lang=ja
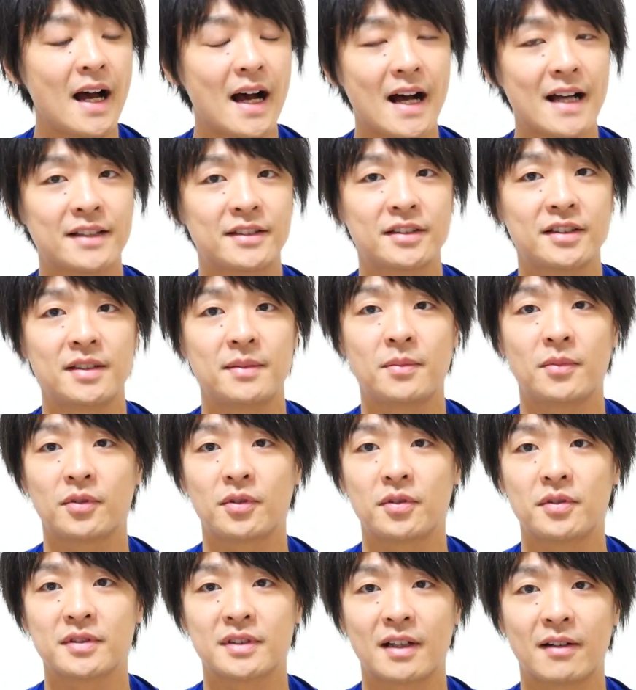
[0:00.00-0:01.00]
熱いも
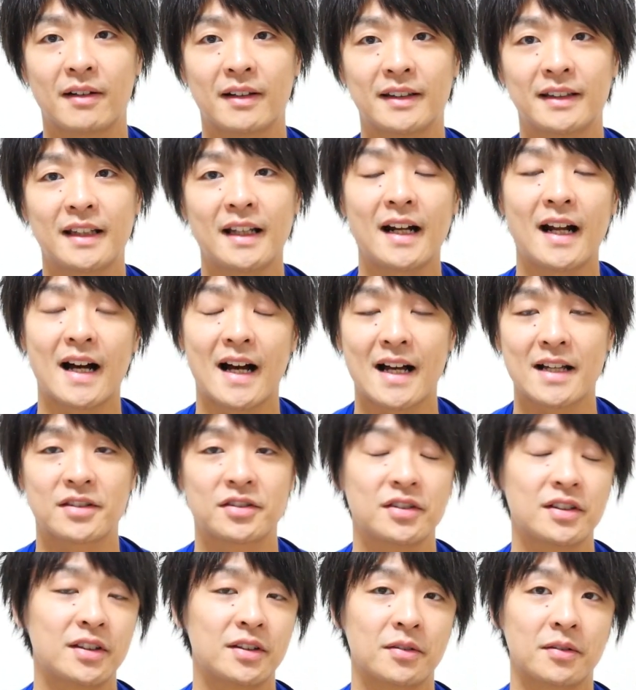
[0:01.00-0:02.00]
のを触ったら
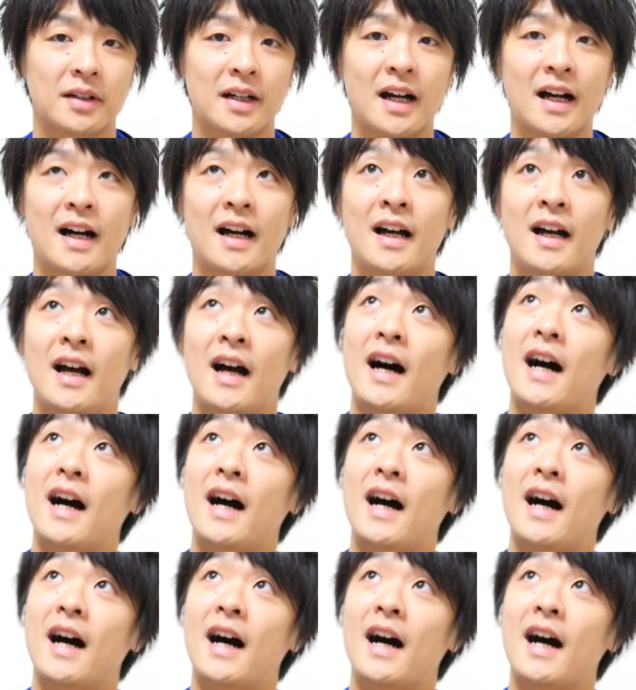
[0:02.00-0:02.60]
熱いとか